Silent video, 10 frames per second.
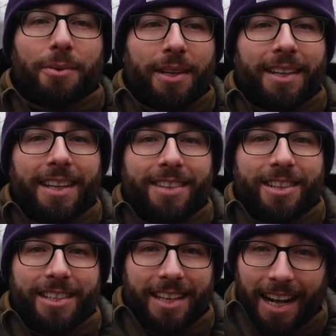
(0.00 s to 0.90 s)
quindi
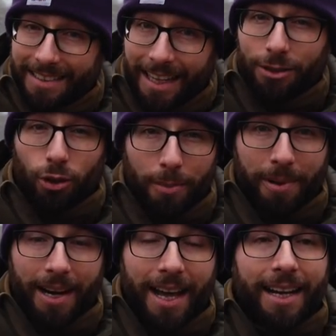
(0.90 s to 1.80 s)
ci sarà tanto da
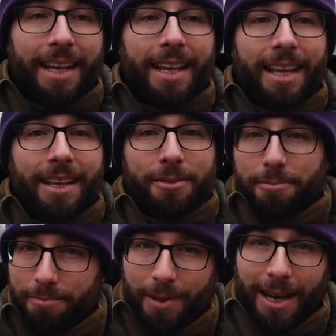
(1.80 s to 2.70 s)
parlare e
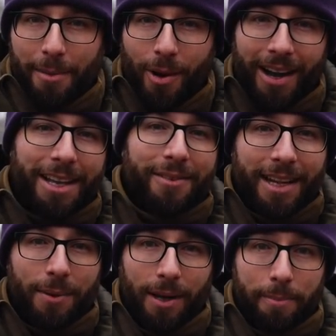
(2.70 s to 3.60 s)
speriamo anche di
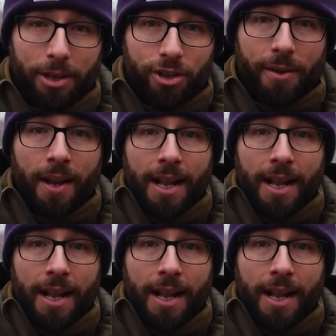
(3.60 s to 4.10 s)
vedere qualche pesce.